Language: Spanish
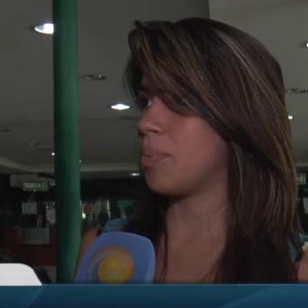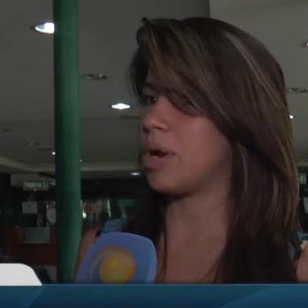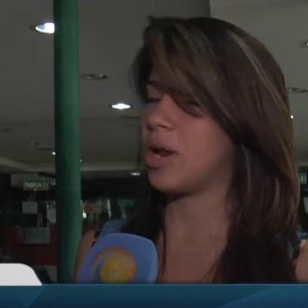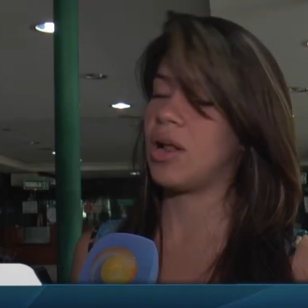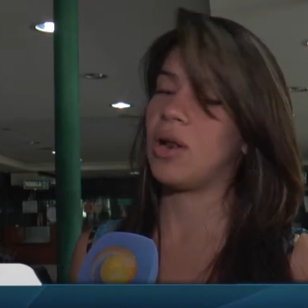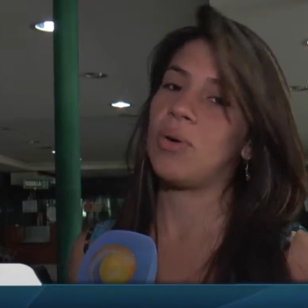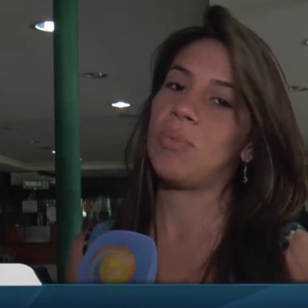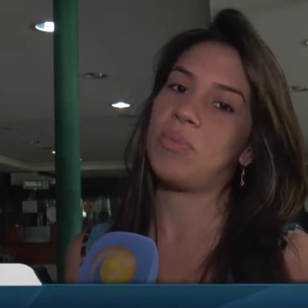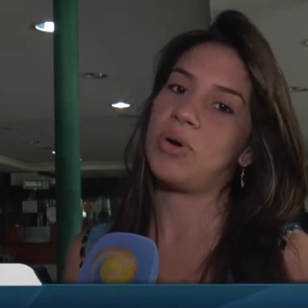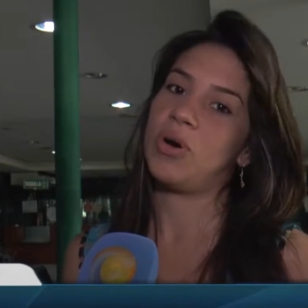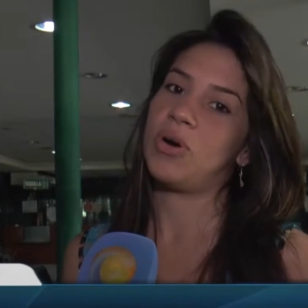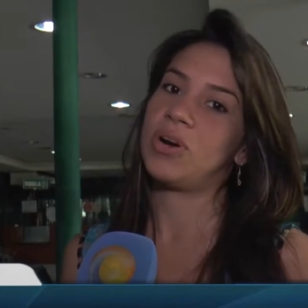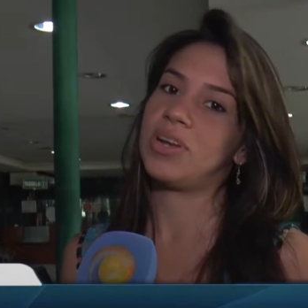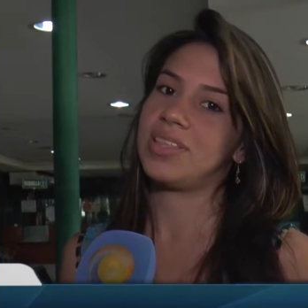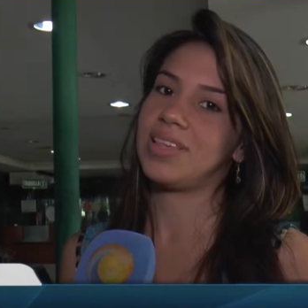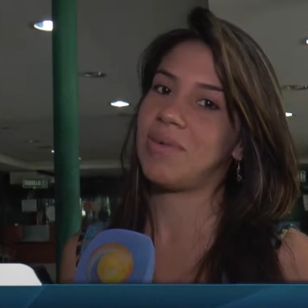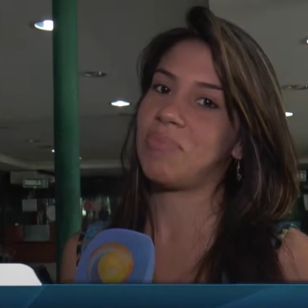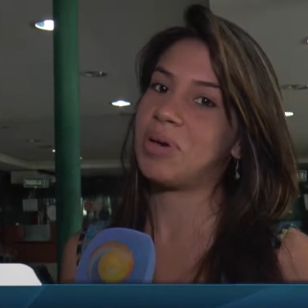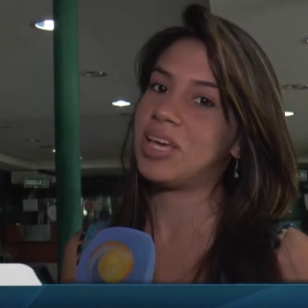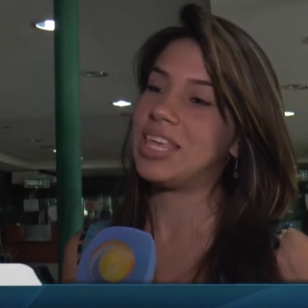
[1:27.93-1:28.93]
pero a lo mejor
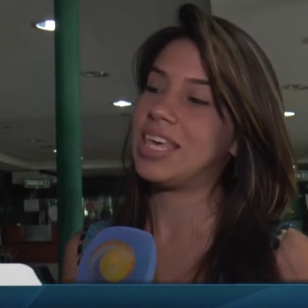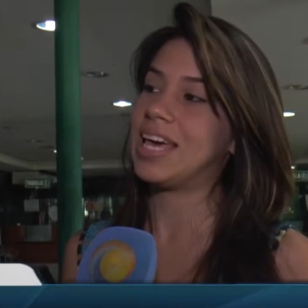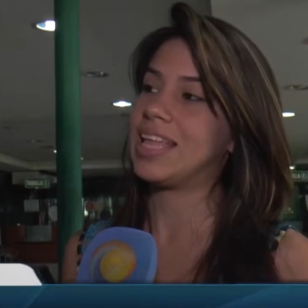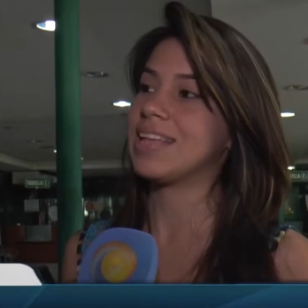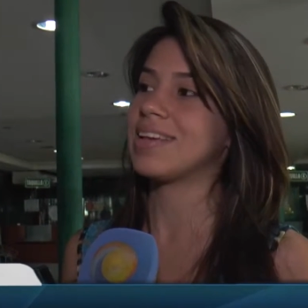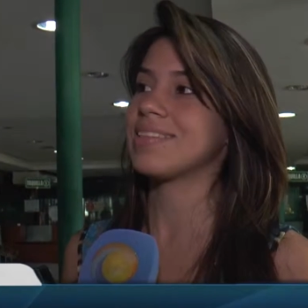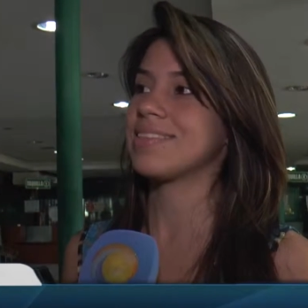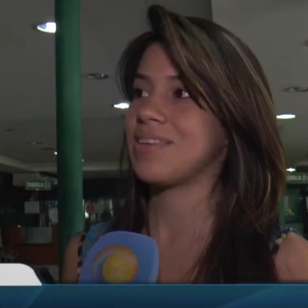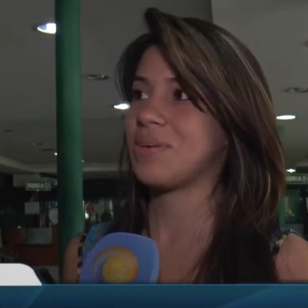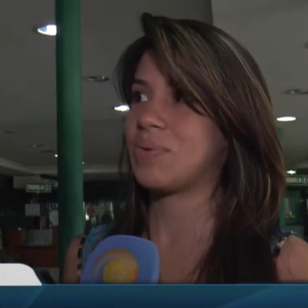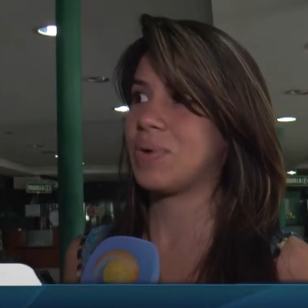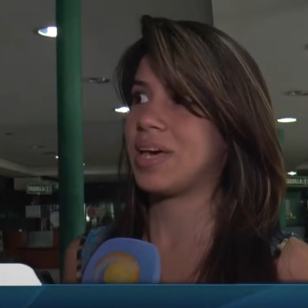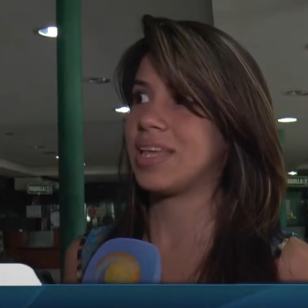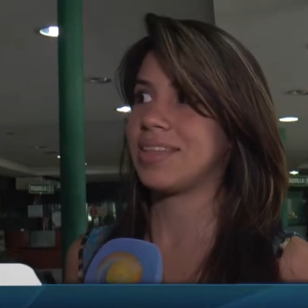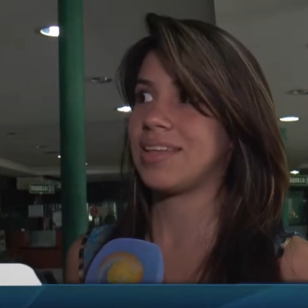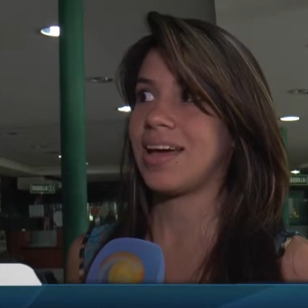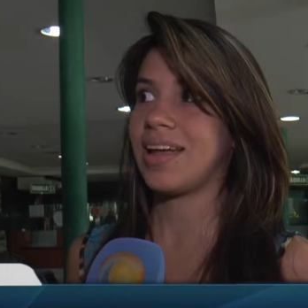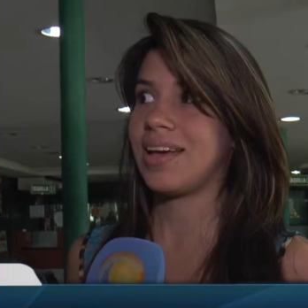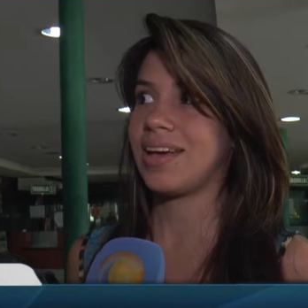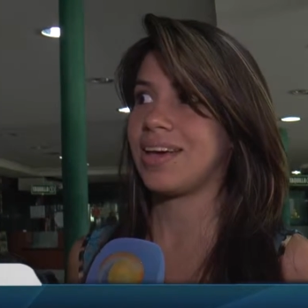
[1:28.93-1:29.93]
ya mañana sí va a
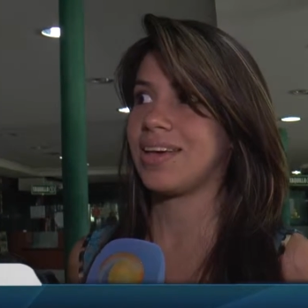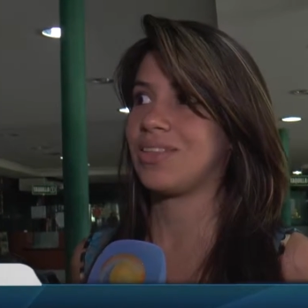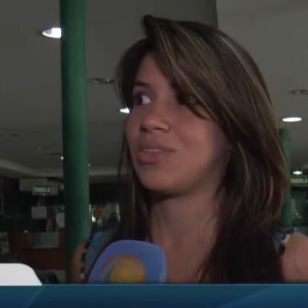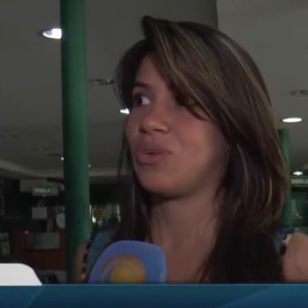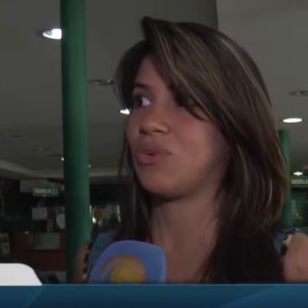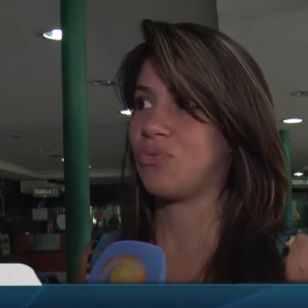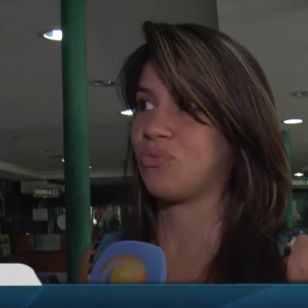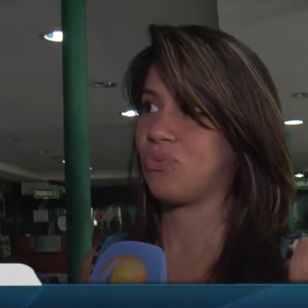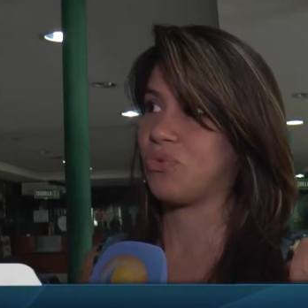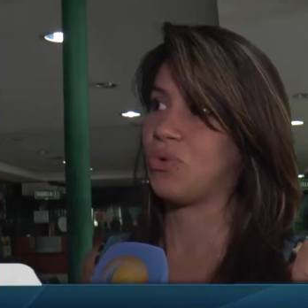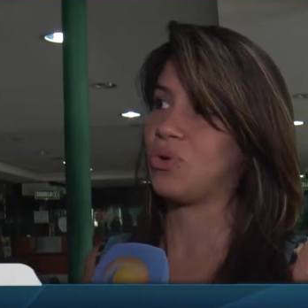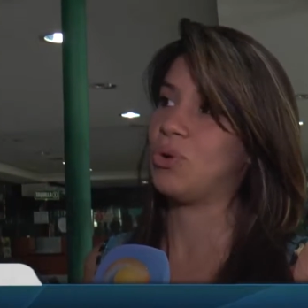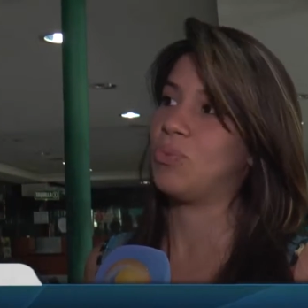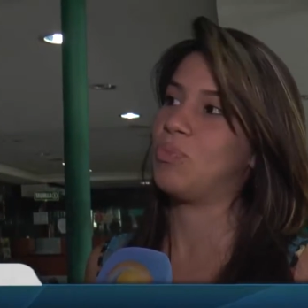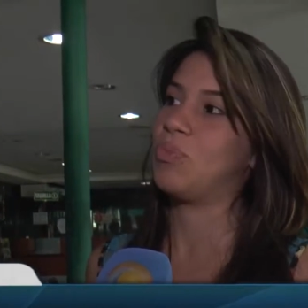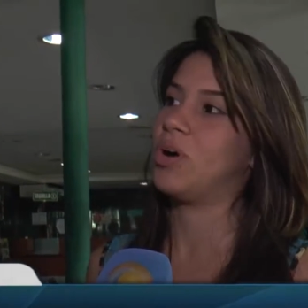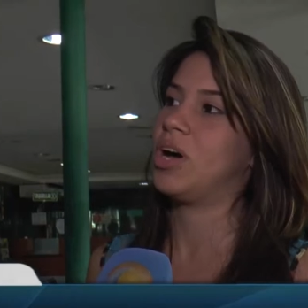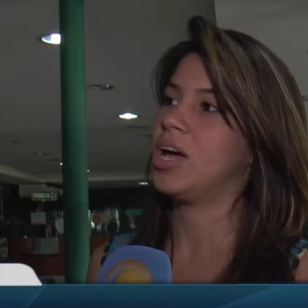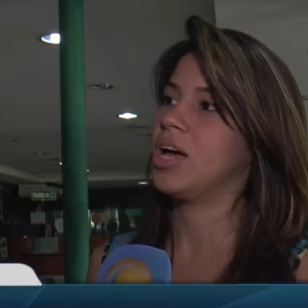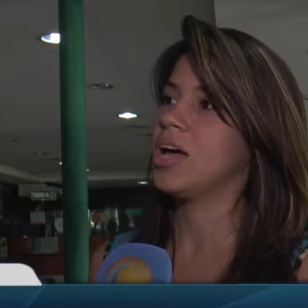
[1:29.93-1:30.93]
estar esto full
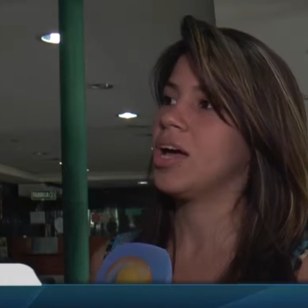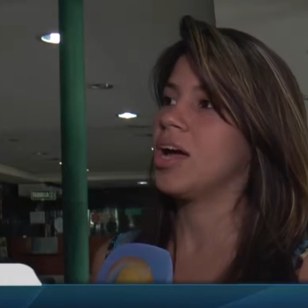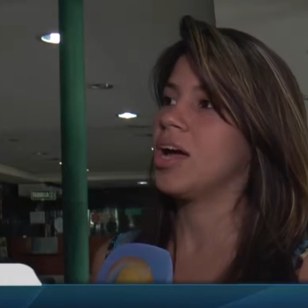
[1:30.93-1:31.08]
pues